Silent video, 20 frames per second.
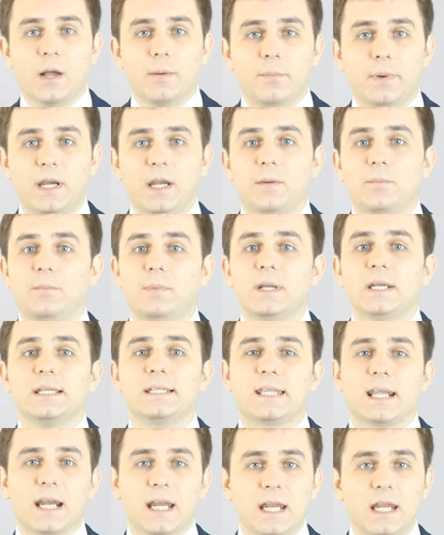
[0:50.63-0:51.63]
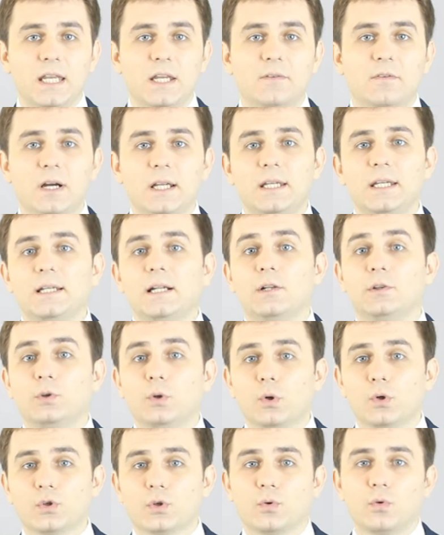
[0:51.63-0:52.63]
при перестроении водитель
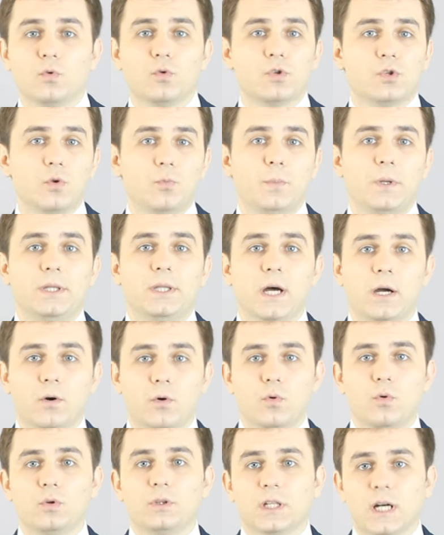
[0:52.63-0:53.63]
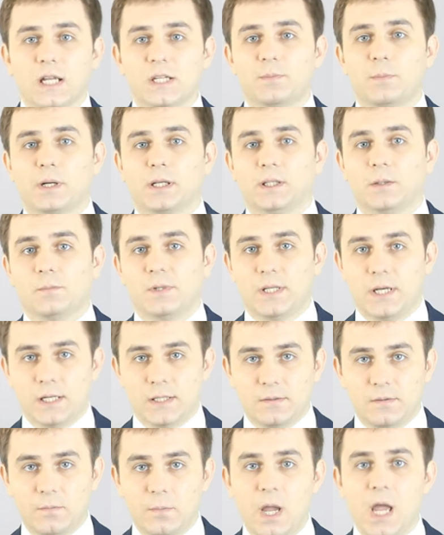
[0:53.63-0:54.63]
должен уступить дорогу транспортным
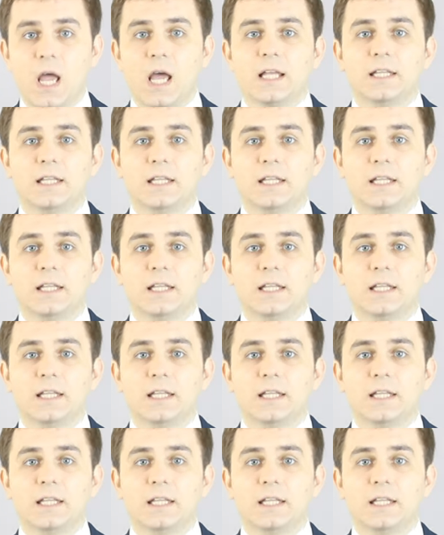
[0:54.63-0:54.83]
средствам,